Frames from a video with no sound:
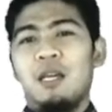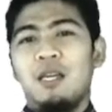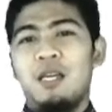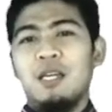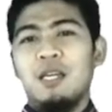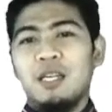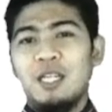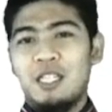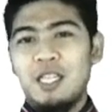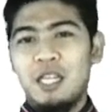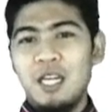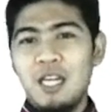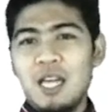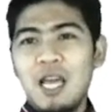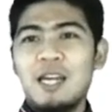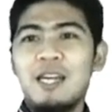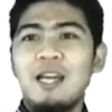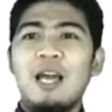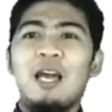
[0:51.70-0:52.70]
Di sini
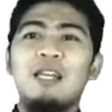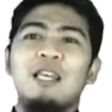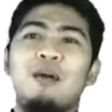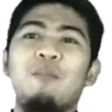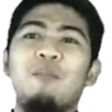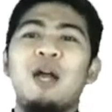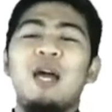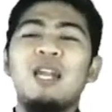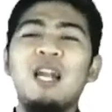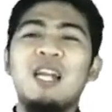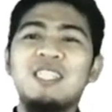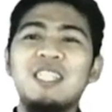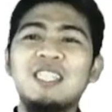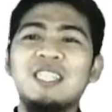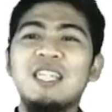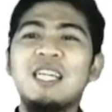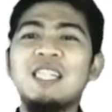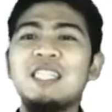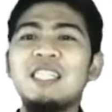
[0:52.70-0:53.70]
ada kata
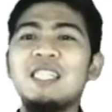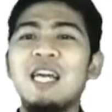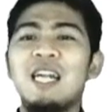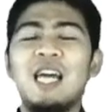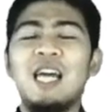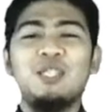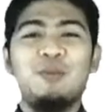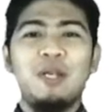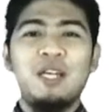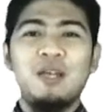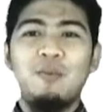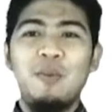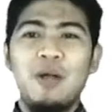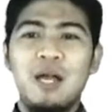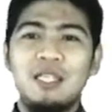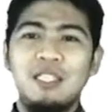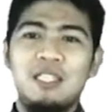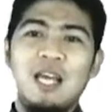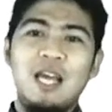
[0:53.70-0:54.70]
menganalisis isi dan aspek
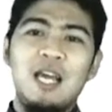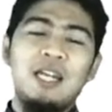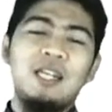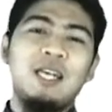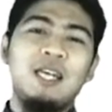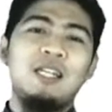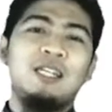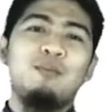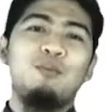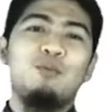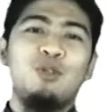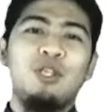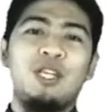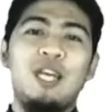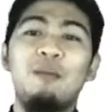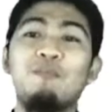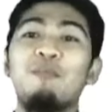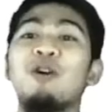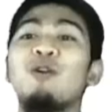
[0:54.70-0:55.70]
kebahasaan dan
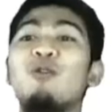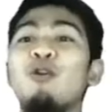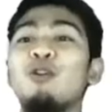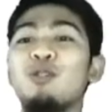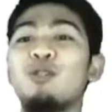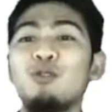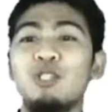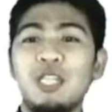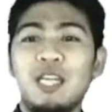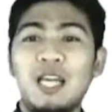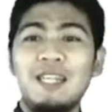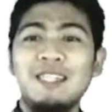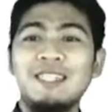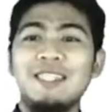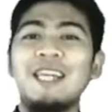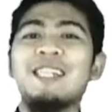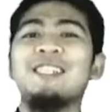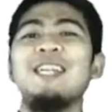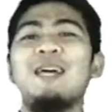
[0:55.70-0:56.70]
kemudian mengkonstruksikan
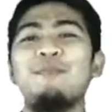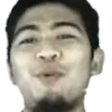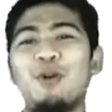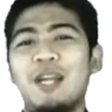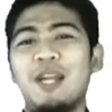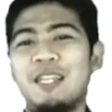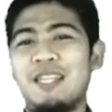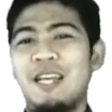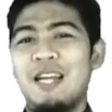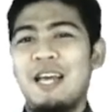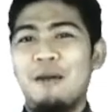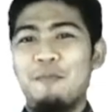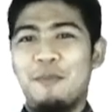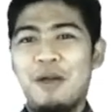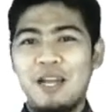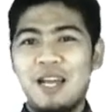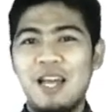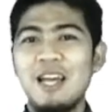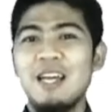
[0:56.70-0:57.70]
teks laporannya. Nah,
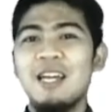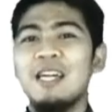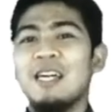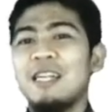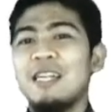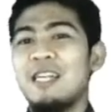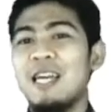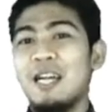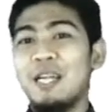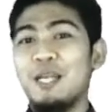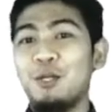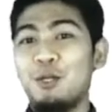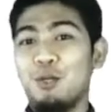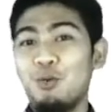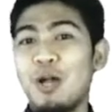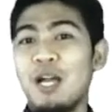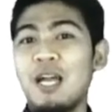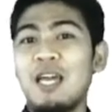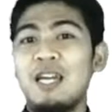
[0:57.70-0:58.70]
maka dari
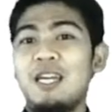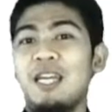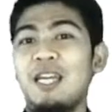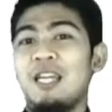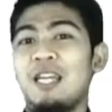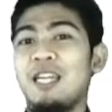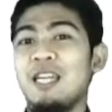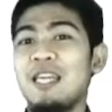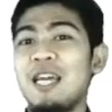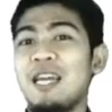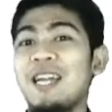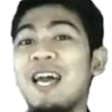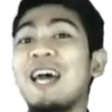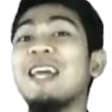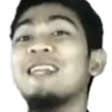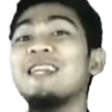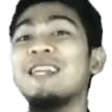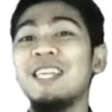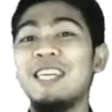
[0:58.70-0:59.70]
dua KD ini yang
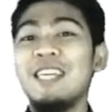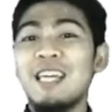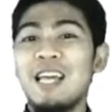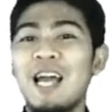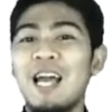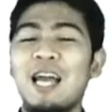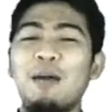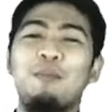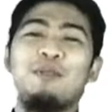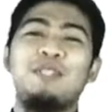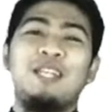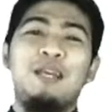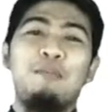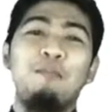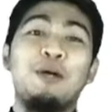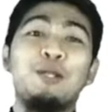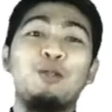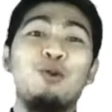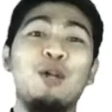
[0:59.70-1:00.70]
nanti akan menjadi
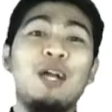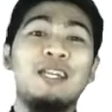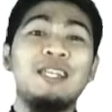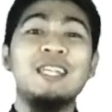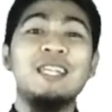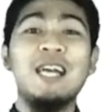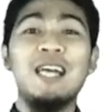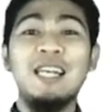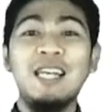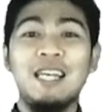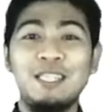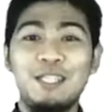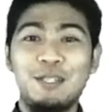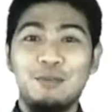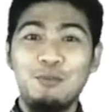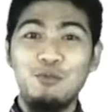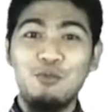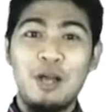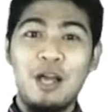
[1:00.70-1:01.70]
patokan kalian
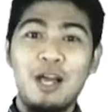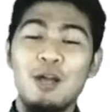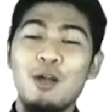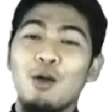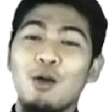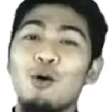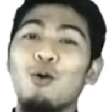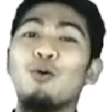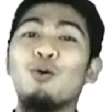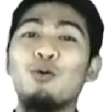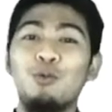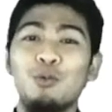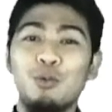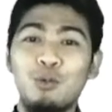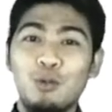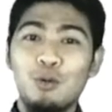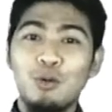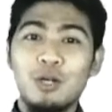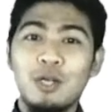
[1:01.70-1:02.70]
semua
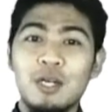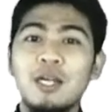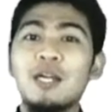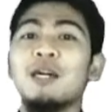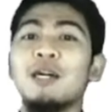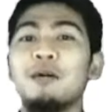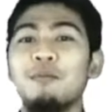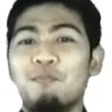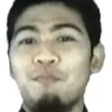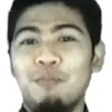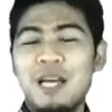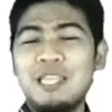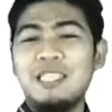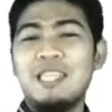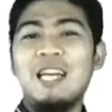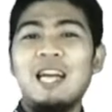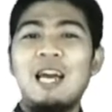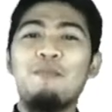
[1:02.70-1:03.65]
untuk melaksanakan